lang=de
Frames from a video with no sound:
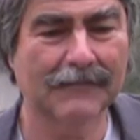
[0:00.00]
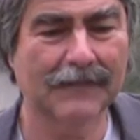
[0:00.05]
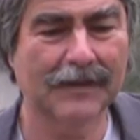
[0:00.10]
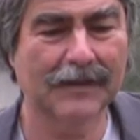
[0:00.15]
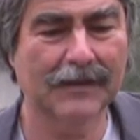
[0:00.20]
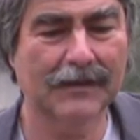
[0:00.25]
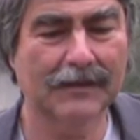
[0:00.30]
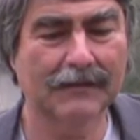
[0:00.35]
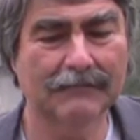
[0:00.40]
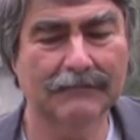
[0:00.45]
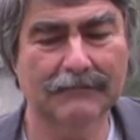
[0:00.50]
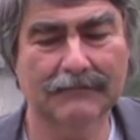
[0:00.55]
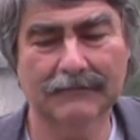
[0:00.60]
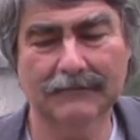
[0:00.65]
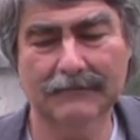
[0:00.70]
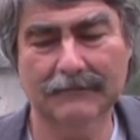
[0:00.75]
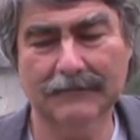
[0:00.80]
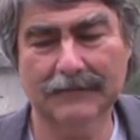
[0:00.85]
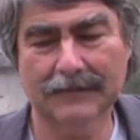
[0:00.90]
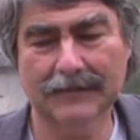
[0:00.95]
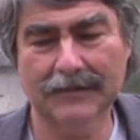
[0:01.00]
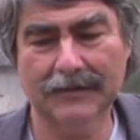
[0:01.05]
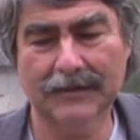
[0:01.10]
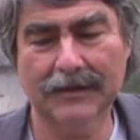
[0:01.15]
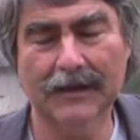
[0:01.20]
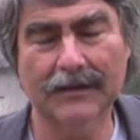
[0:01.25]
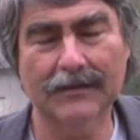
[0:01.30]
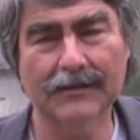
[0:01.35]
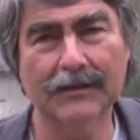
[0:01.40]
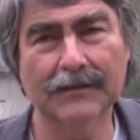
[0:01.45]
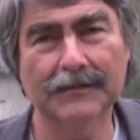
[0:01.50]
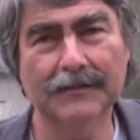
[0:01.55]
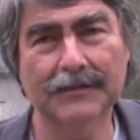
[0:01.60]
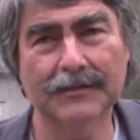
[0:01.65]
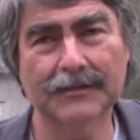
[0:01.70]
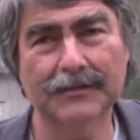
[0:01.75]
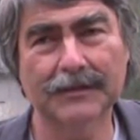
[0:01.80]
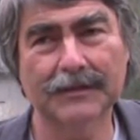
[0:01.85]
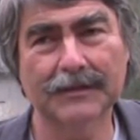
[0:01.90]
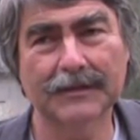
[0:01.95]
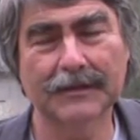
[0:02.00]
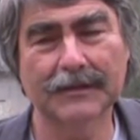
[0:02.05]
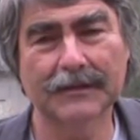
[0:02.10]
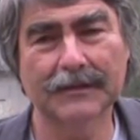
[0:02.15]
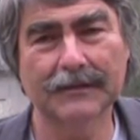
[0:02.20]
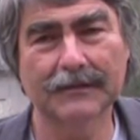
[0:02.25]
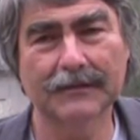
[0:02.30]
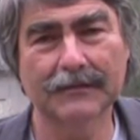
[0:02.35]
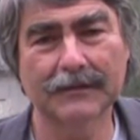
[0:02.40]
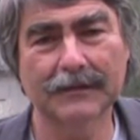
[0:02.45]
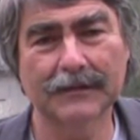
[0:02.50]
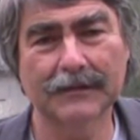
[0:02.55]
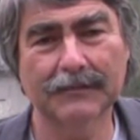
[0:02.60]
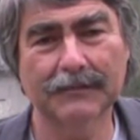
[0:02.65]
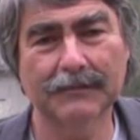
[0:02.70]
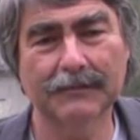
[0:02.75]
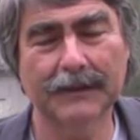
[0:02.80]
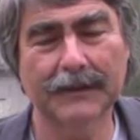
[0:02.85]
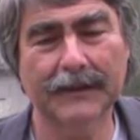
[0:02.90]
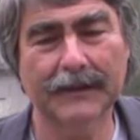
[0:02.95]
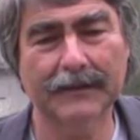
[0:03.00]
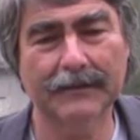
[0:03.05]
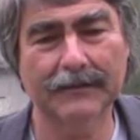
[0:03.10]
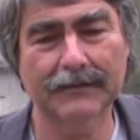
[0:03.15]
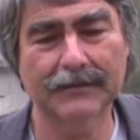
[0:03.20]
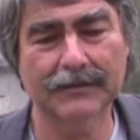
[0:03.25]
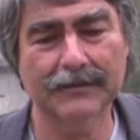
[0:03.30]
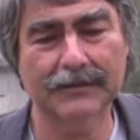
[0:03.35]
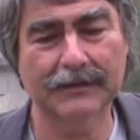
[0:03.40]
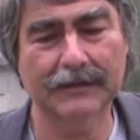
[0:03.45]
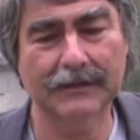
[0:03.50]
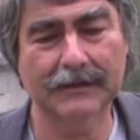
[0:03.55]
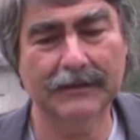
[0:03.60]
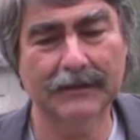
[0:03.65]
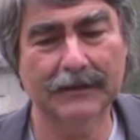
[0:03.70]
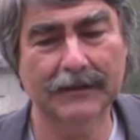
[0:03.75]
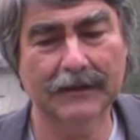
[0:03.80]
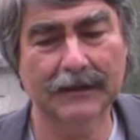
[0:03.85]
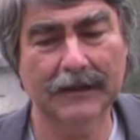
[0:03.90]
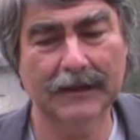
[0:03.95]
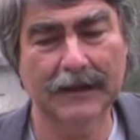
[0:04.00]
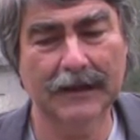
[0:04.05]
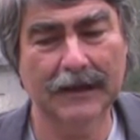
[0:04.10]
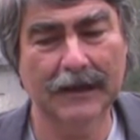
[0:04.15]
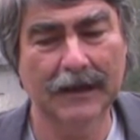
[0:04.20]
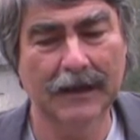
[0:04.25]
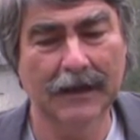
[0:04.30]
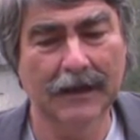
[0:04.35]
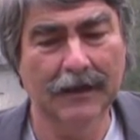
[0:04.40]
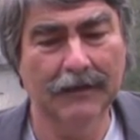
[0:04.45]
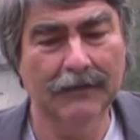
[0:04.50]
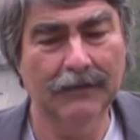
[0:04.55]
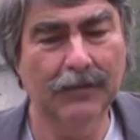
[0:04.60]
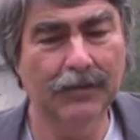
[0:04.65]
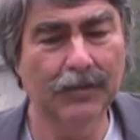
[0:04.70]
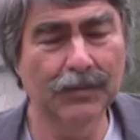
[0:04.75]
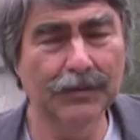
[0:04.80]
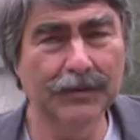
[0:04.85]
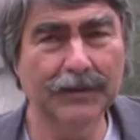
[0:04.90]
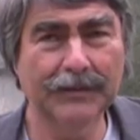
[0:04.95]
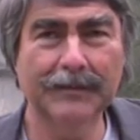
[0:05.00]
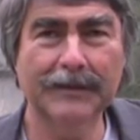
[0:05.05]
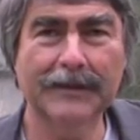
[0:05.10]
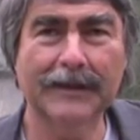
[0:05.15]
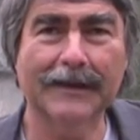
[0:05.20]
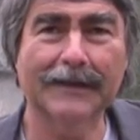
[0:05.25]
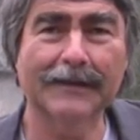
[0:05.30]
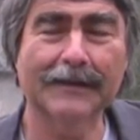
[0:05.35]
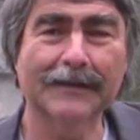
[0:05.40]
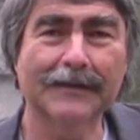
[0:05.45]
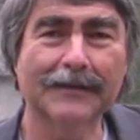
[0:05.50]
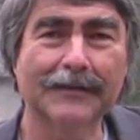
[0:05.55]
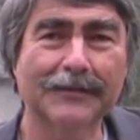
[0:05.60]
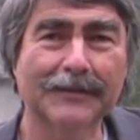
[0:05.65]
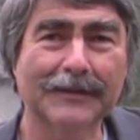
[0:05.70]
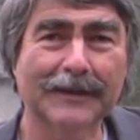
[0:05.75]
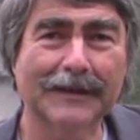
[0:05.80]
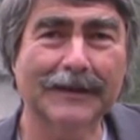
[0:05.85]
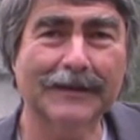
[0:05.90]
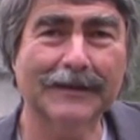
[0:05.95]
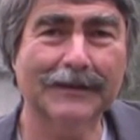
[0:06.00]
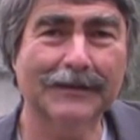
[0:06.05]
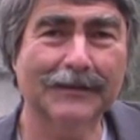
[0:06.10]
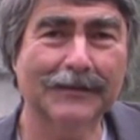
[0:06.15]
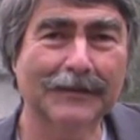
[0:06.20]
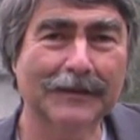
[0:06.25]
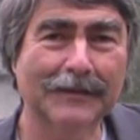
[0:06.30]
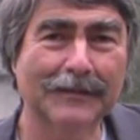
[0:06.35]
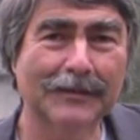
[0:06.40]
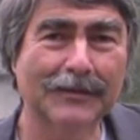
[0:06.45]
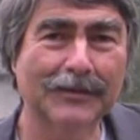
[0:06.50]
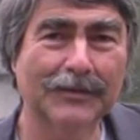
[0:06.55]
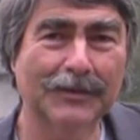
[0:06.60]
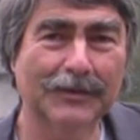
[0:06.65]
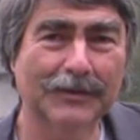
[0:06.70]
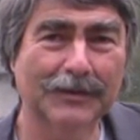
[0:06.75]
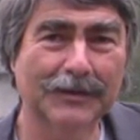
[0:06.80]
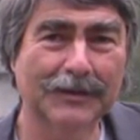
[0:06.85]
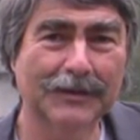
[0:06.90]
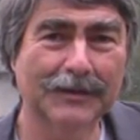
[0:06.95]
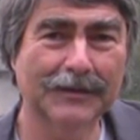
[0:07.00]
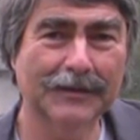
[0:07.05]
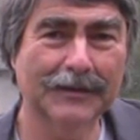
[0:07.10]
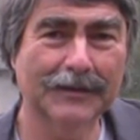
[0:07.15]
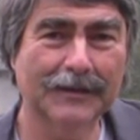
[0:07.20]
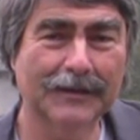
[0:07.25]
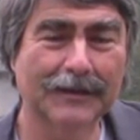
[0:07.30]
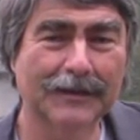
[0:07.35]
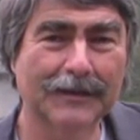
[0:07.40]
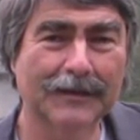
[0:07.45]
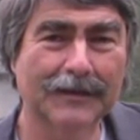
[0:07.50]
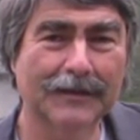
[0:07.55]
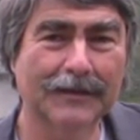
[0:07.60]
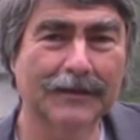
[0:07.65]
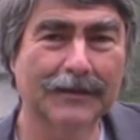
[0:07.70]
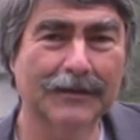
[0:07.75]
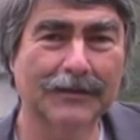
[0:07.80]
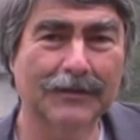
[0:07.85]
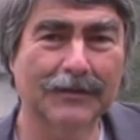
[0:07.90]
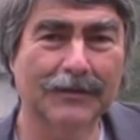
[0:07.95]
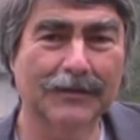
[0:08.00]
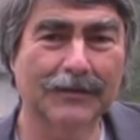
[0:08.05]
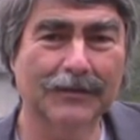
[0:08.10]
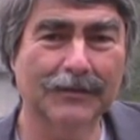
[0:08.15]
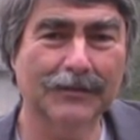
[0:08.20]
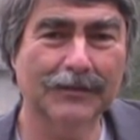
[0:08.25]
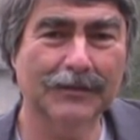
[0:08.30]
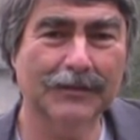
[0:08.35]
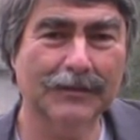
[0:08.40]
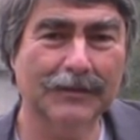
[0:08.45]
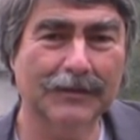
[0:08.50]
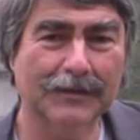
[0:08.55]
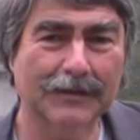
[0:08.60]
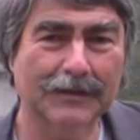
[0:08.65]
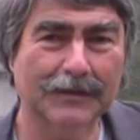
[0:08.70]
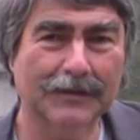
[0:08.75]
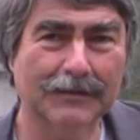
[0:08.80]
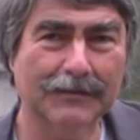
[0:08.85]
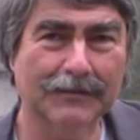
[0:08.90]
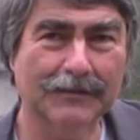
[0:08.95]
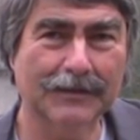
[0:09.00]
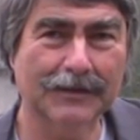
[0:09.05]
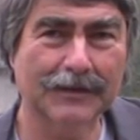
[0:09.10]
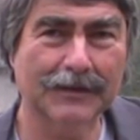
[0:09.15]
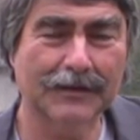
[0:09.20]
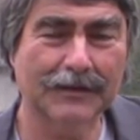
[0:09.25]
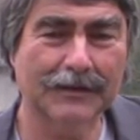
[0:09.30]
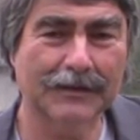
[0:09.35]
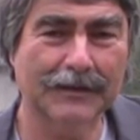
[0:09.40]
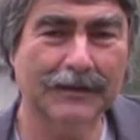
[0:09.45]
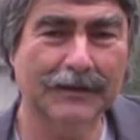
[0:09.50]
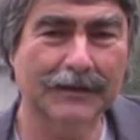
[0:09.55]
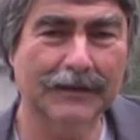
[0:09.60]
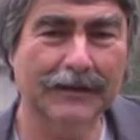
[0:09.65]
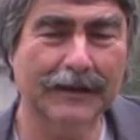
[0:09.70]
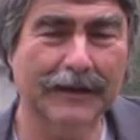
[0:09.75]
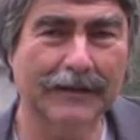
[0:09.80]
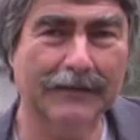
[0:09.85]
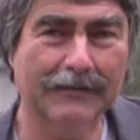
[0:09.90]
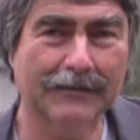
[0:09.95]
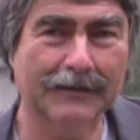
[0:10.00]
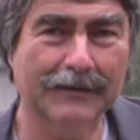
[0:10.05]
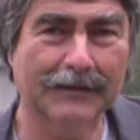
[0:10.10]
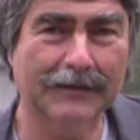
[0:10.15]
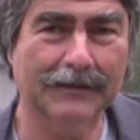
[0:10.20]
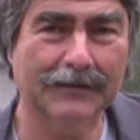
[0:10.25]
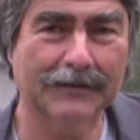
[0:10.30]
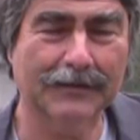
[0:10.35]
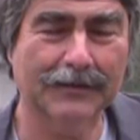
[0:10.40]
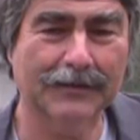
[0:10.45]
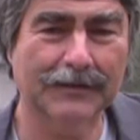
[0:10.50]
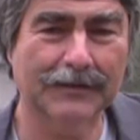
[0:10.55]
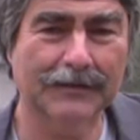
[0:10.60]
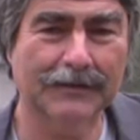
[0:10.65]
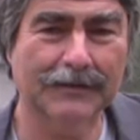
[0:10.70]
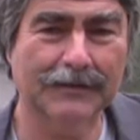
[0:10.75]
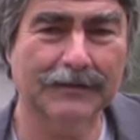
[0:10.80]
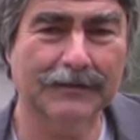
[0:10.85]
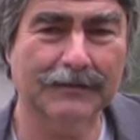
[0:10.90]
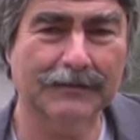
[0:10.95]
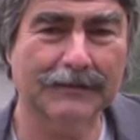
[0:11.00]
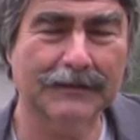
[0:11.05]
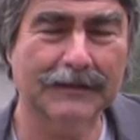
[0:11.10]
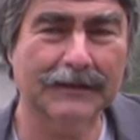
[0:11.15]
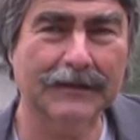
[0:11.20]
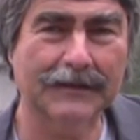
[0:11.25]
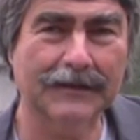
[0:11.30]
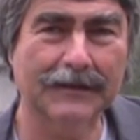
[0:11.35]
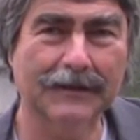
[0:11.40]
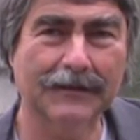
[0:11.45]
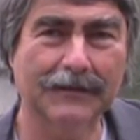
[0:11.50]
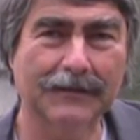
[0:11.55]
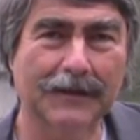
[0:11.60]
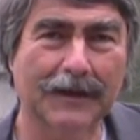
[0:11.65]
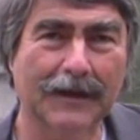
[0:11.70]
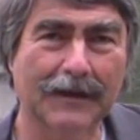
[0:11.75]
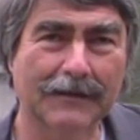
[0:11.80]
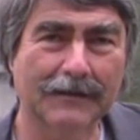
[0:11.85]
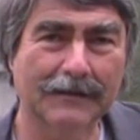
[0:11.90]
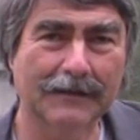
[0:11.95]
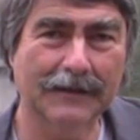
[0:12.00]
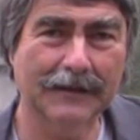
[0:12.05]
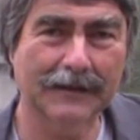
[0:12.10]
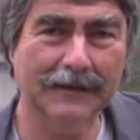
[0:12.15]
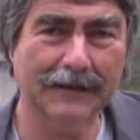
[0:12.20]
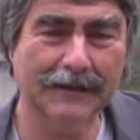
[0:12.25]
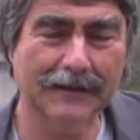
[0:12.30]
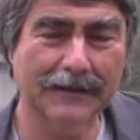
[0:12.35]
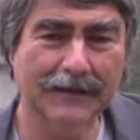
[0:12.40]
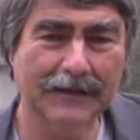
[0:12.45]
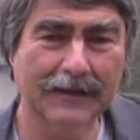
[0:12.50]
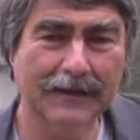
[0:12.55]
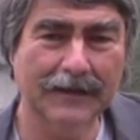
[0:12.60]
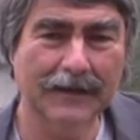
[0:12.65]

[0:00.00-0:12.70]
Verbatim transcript: Naja, solche Auslaufzonen sind natürlich Begegnungsorte, wo Hunde mit anderen Kontakt aufnehmen können äh, und, äh, und sich auch richtig einordnen können, also das richtige Verhalten lernen.